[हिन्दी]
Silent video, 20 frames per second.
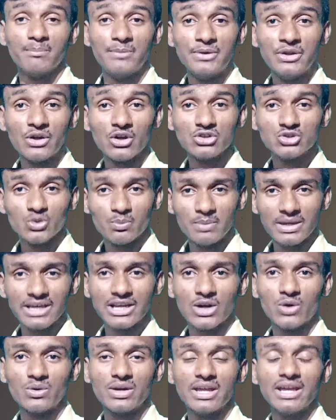वीडियो का जो
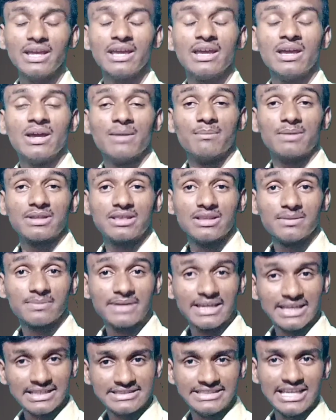बैकग्राउंड है मतलब
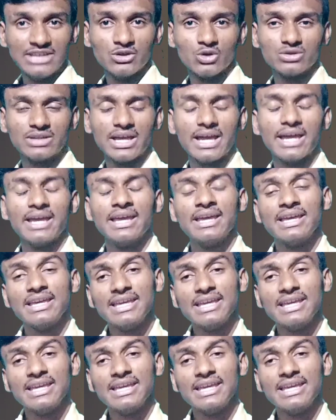कैसे चेंज होता है